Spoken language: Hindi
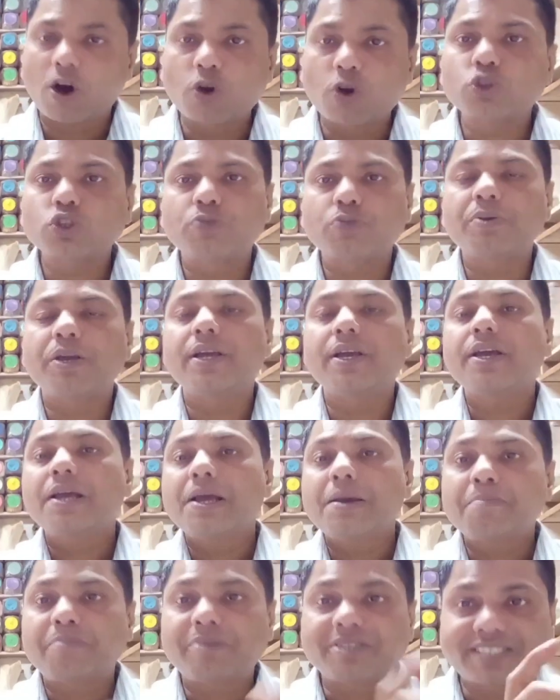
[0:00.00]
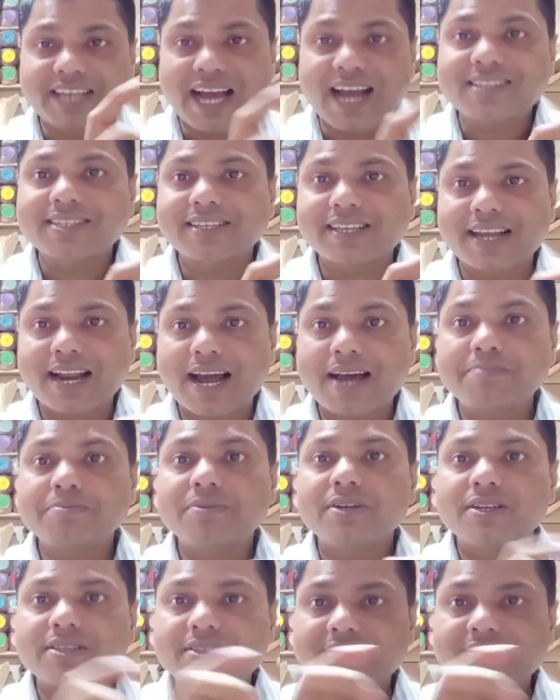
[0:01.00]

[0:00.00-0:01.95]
और उसमें 50 ग्राम